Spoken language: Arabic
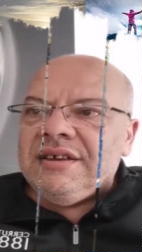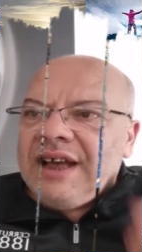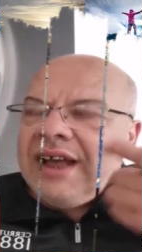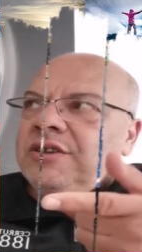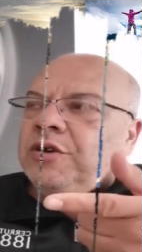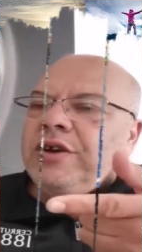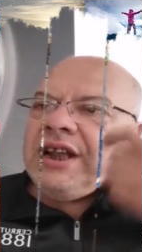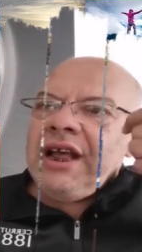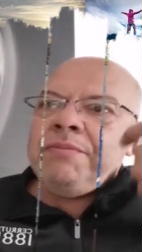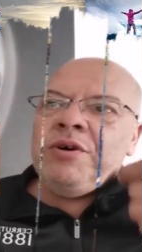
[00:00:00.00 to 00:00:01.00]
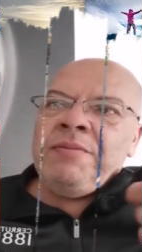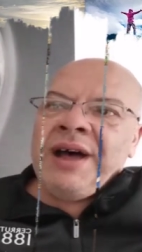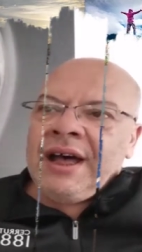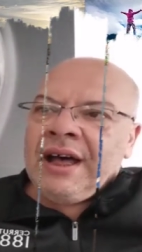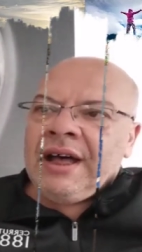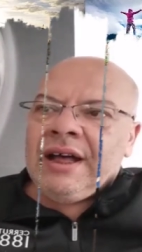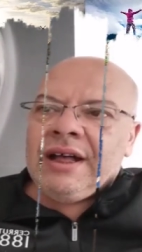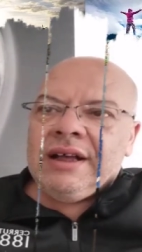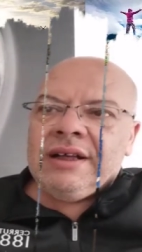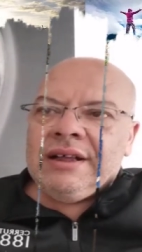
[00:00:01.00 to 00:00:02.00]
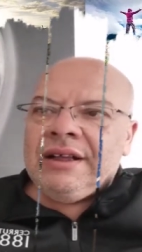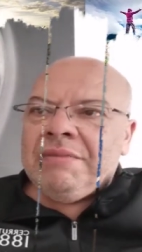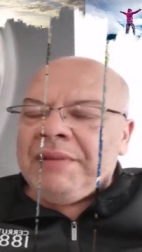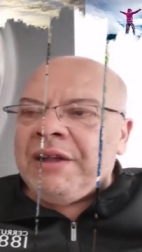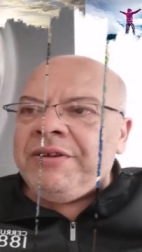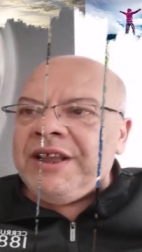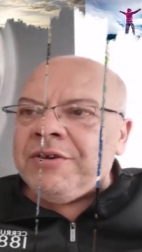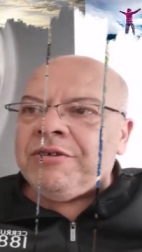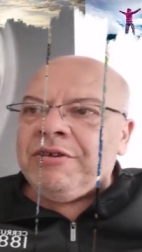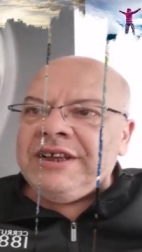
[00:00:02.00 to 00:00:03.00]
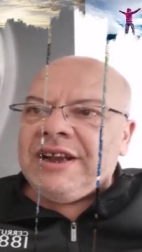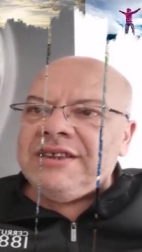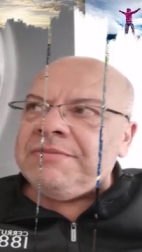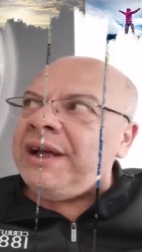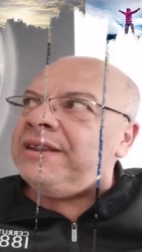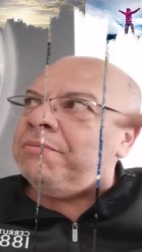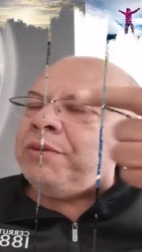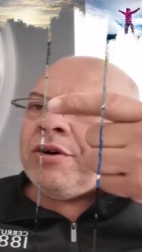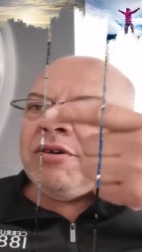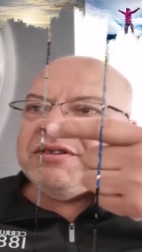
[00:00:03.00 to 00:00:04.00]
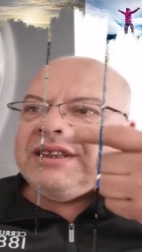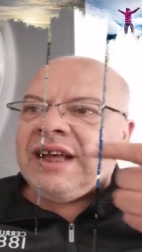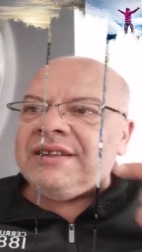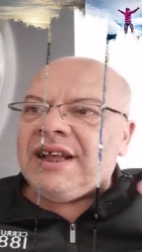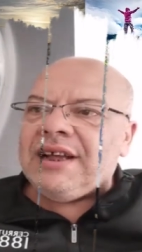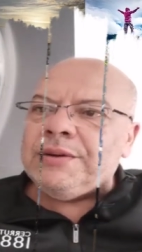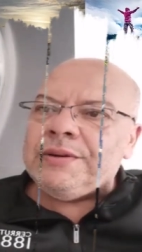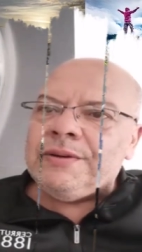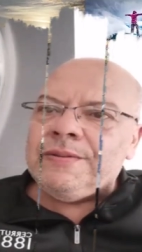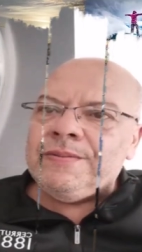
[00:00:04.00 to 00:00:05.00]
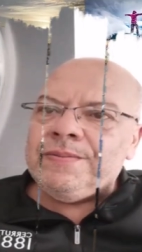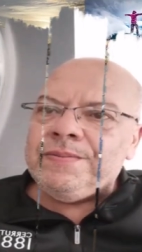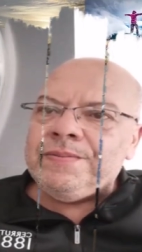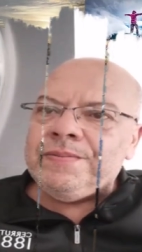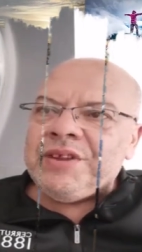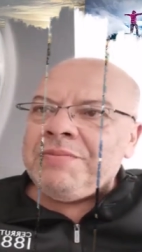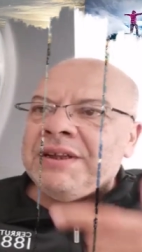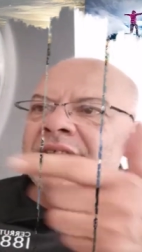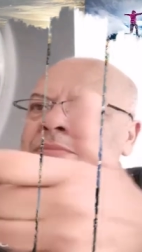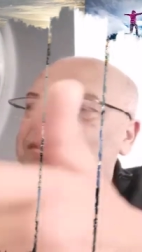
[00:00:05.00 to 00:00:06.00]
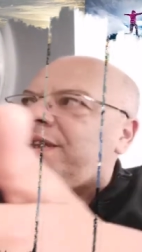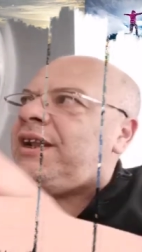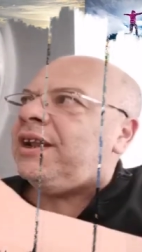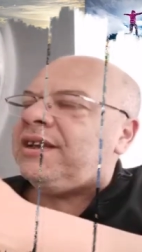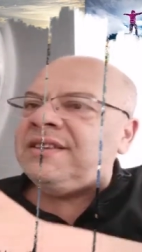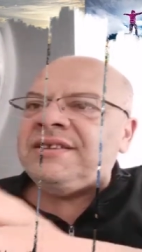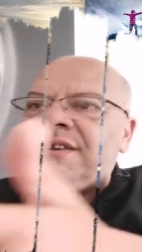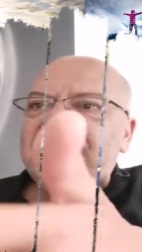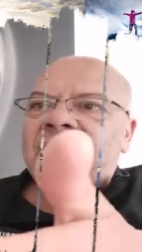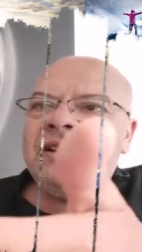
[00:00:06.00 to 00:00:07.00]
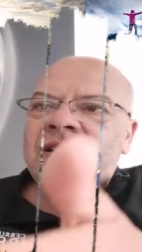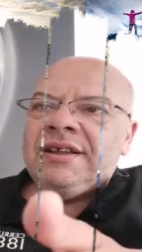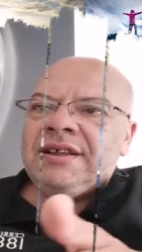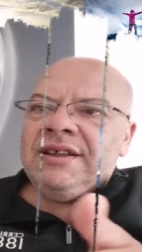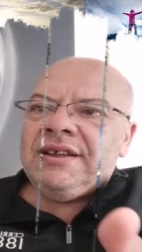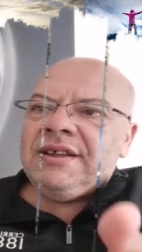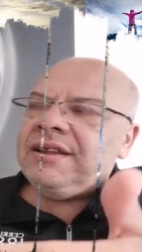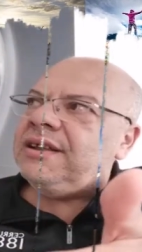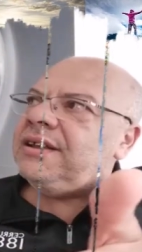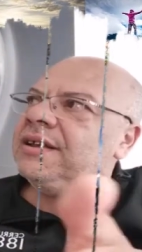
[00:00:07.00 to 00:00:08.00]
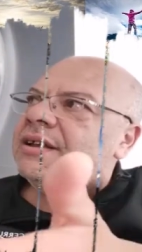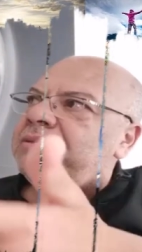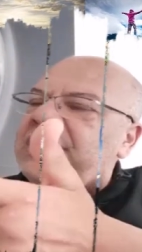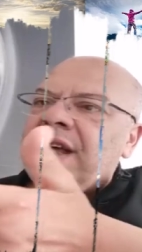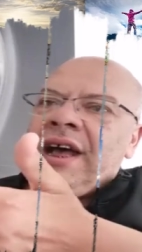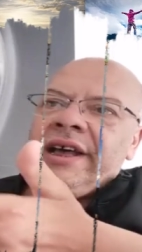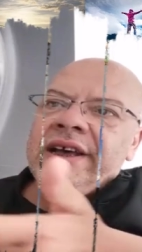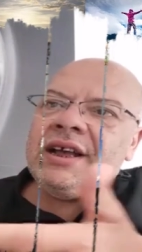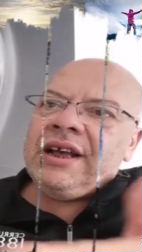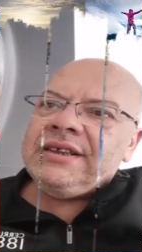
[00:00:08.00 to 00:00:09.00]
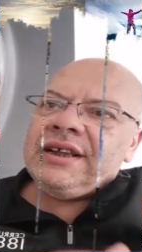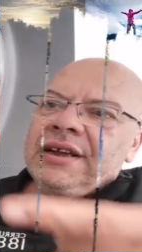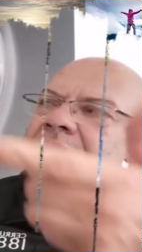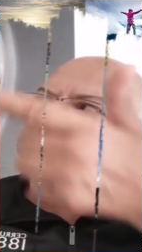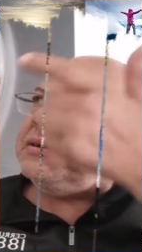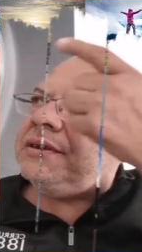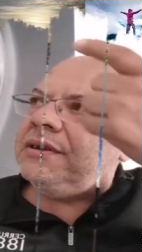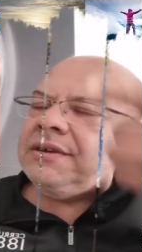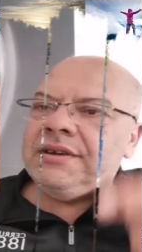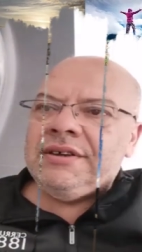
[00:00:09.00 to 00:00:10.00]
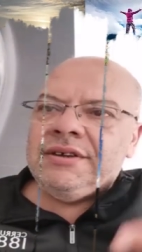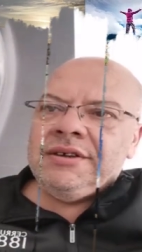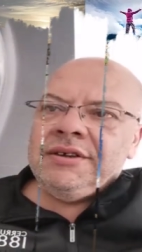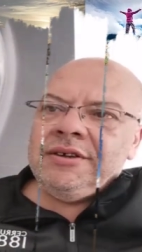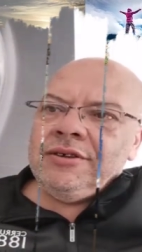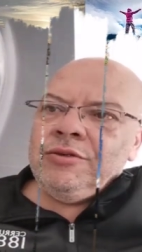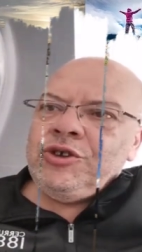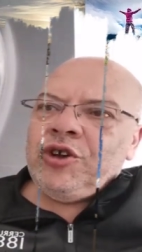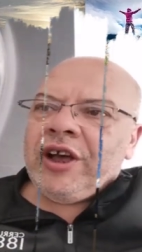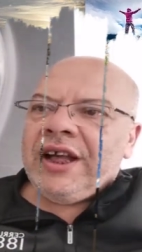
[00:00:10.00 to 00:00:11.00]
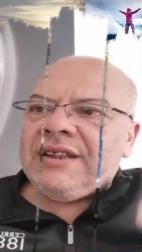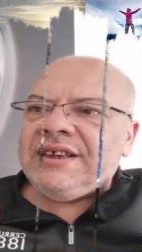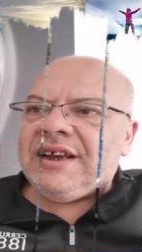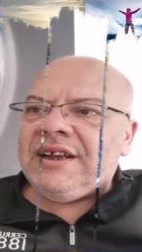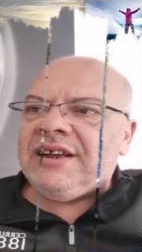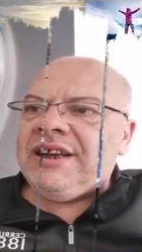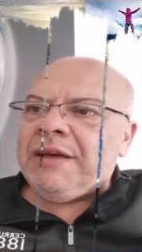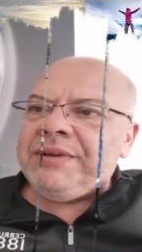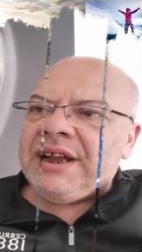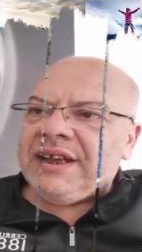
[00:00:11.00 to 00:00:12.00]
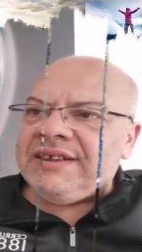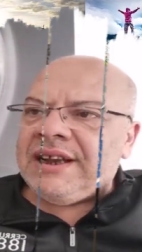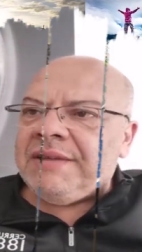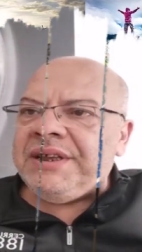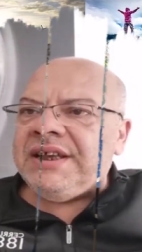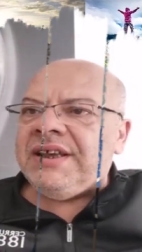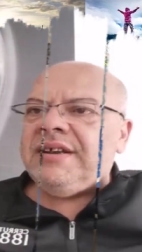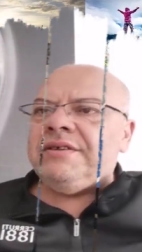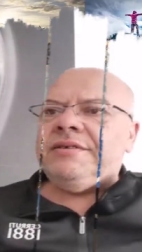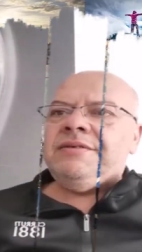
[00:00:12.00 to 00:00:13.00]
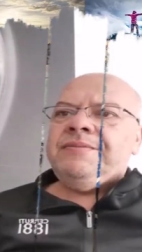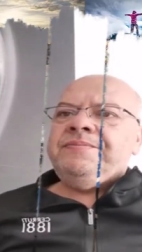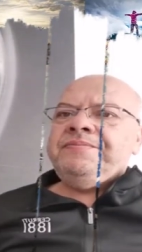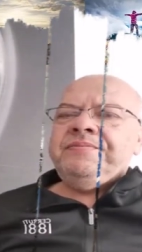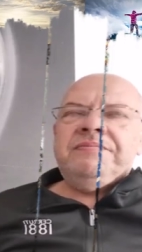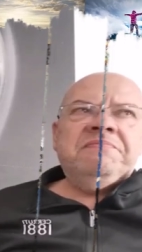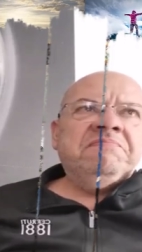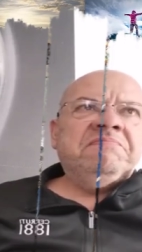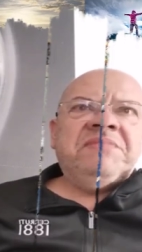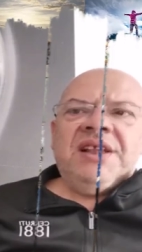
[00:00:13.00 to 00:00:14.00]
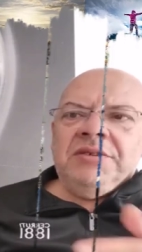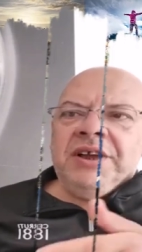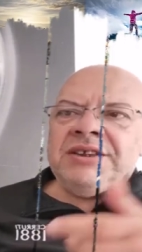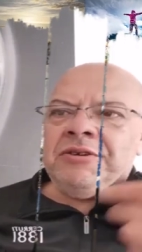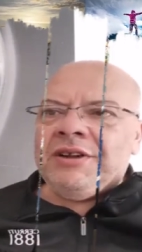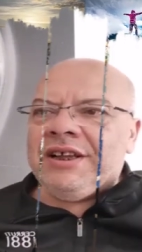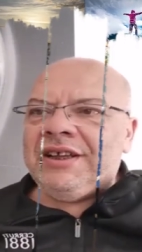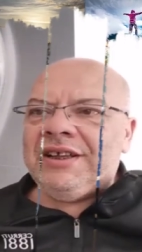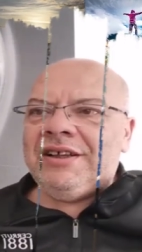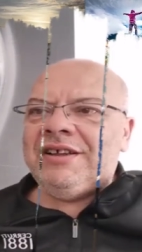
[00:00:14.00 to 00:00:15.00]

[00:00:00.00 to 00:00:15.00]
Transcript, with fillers: هادو يلعبوا مع مع لو نيو كولونياليزم هاد البوخو قدام هادو كيما هذا اللي بوز عليه لا كيسيون هذا ابن العاهره هذا والجهال تاع اللي لاعبينها اسلاميين هادو يقدروا